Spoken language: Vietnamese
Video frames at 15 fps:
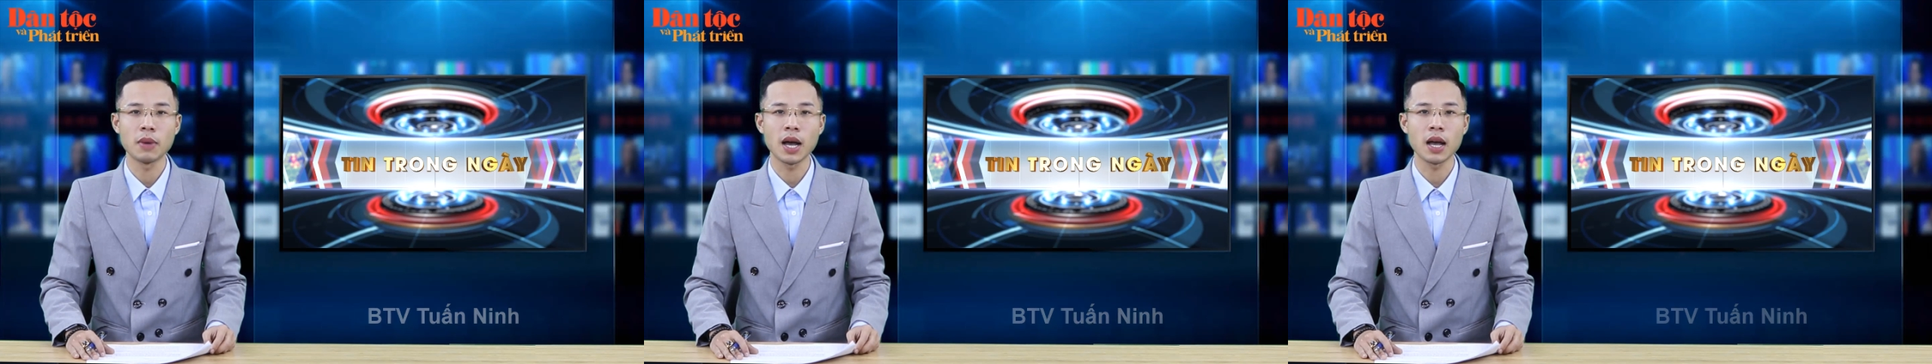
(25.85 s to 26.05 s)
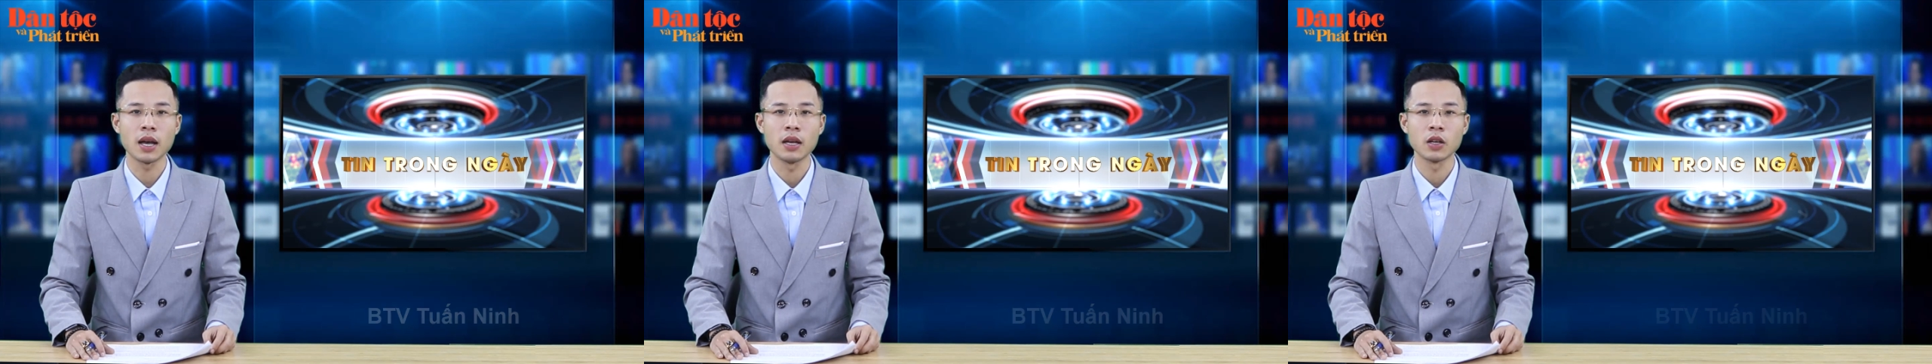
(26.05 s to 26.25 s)

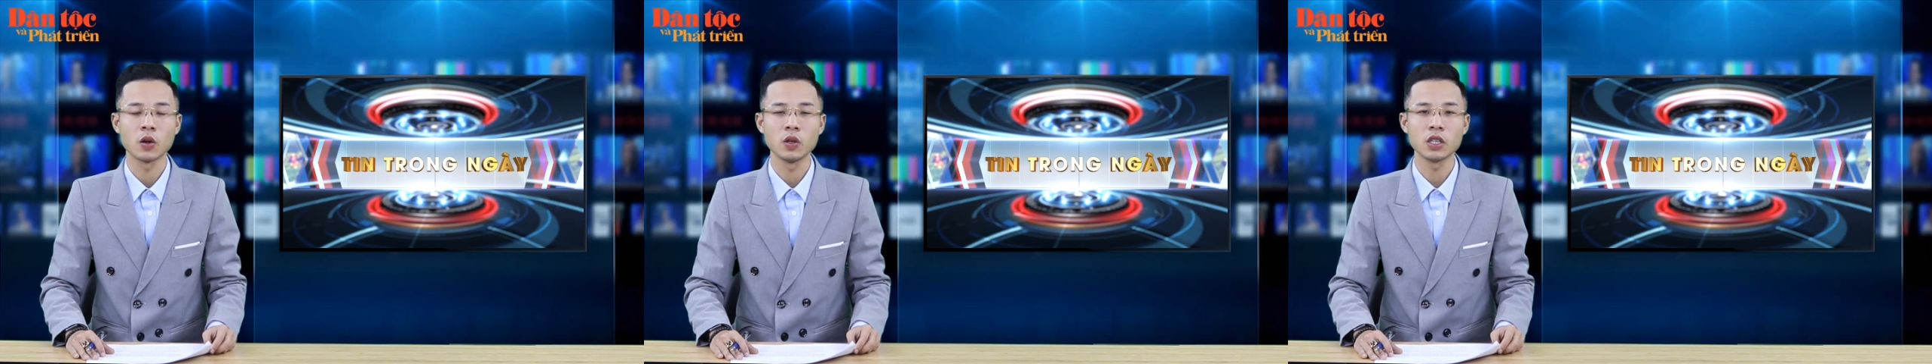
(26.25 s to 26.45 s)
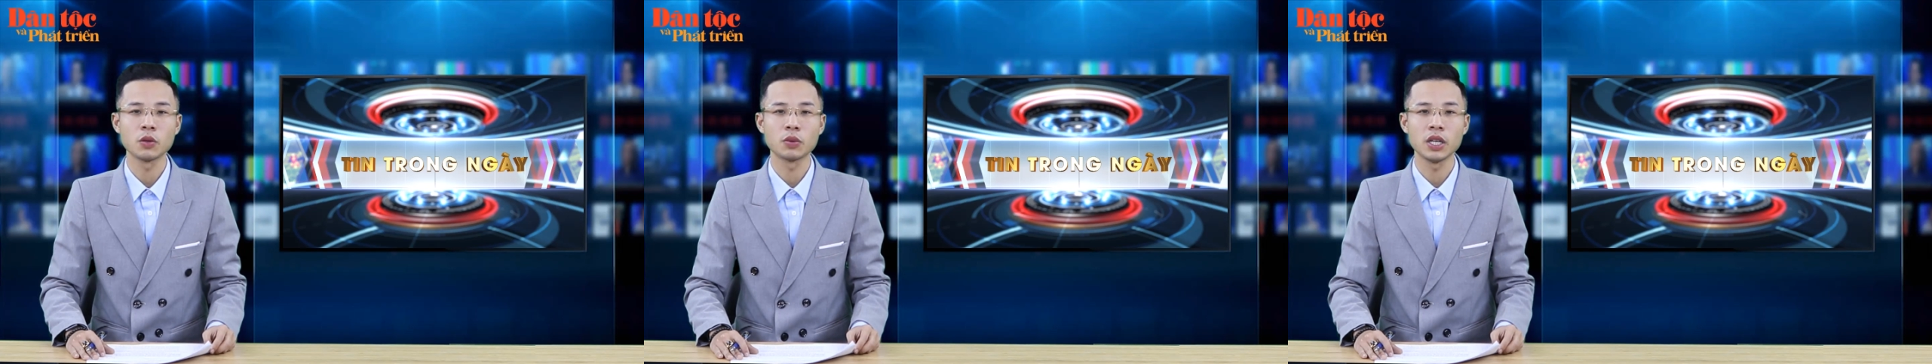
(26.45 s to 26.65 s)
3
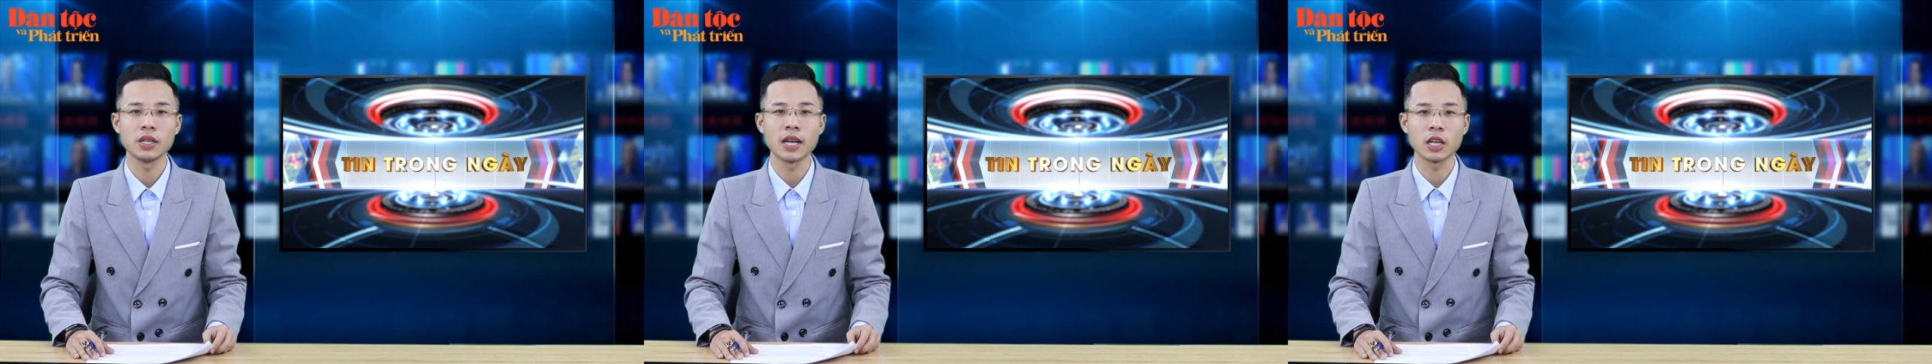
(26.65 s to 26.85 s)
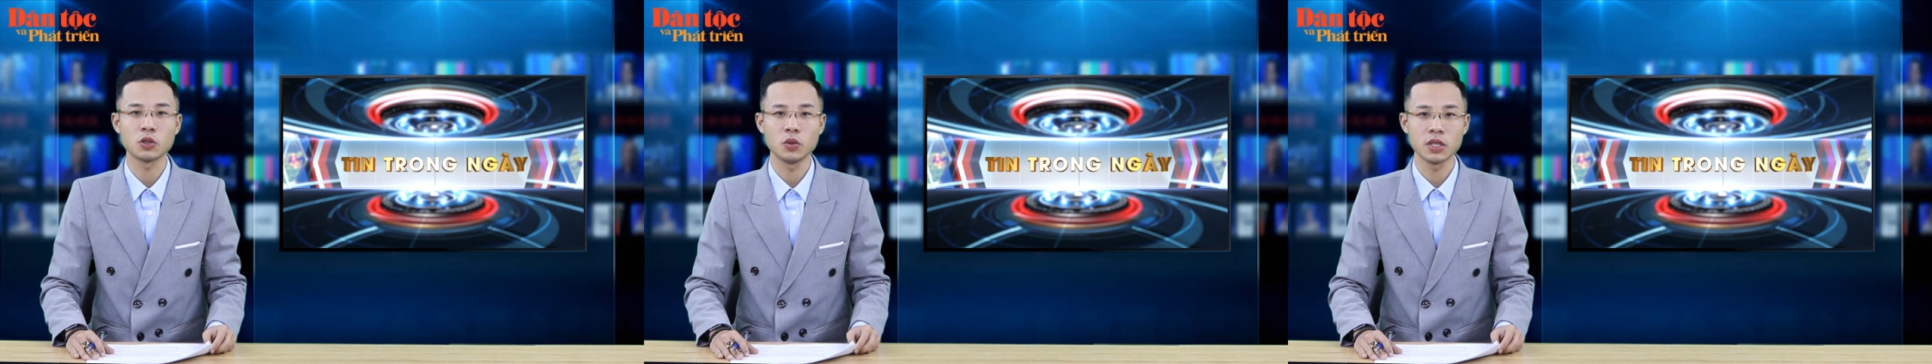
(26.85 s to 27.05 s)
có những thông tin
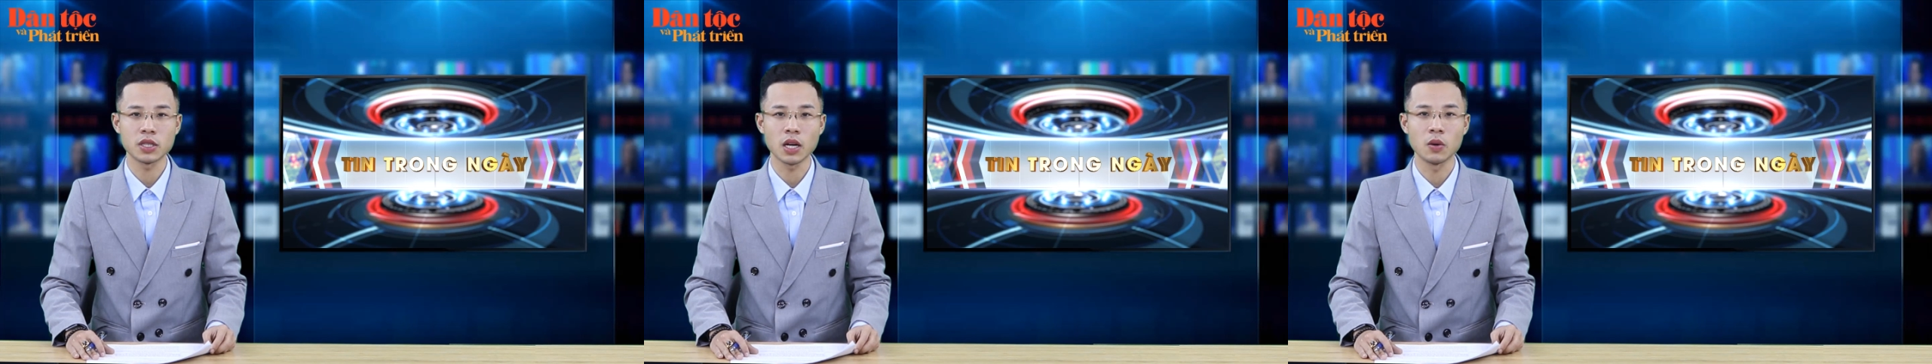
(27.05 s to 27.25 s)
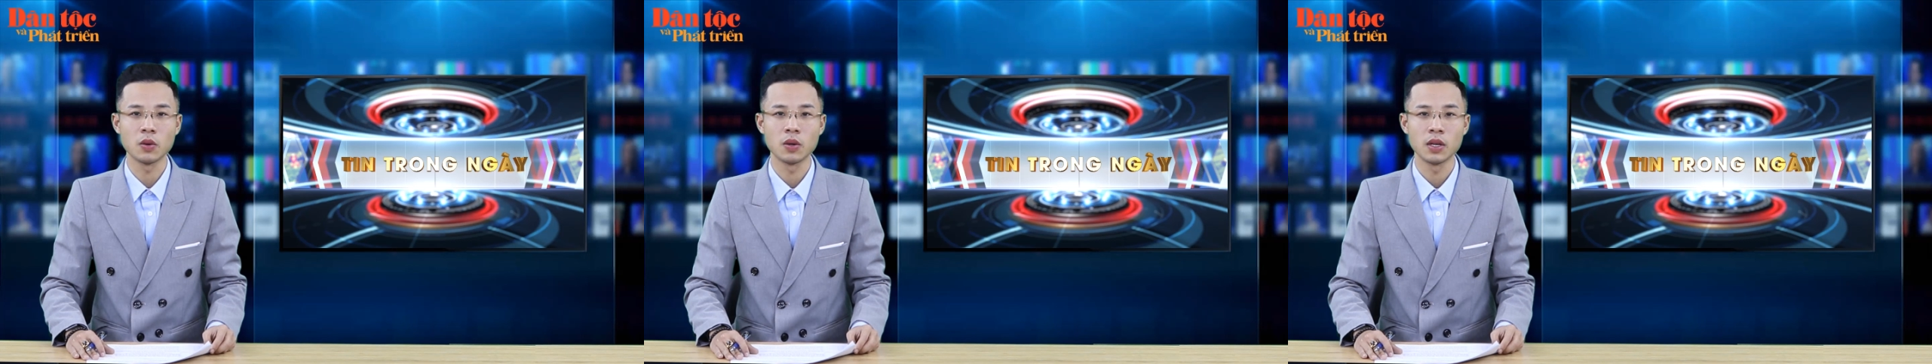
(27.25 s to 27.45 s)
đáng chú ý
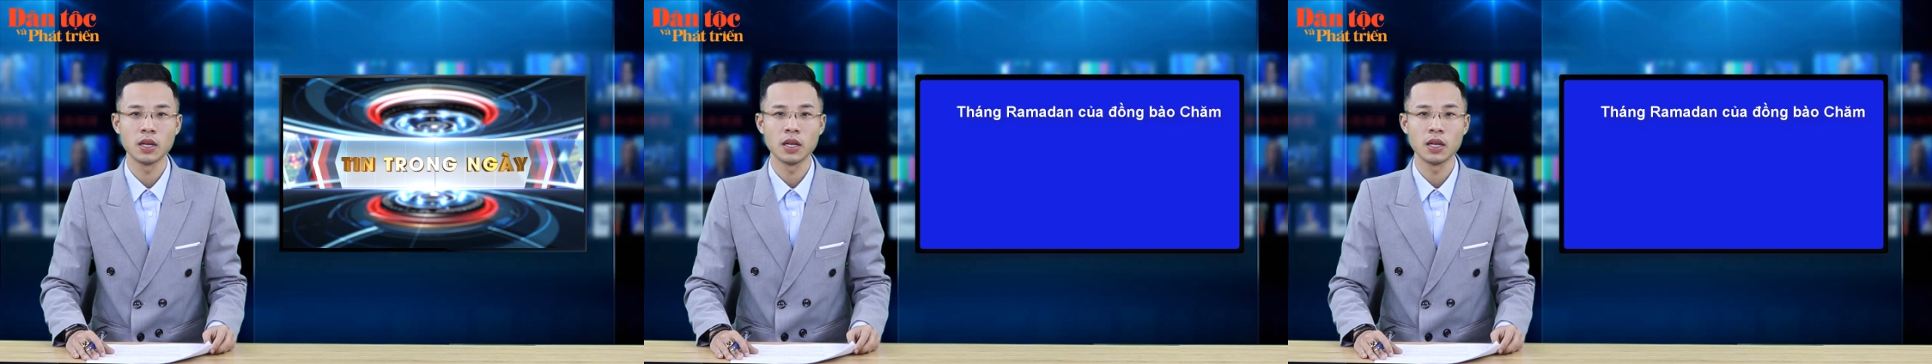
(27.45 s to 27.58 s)
sau.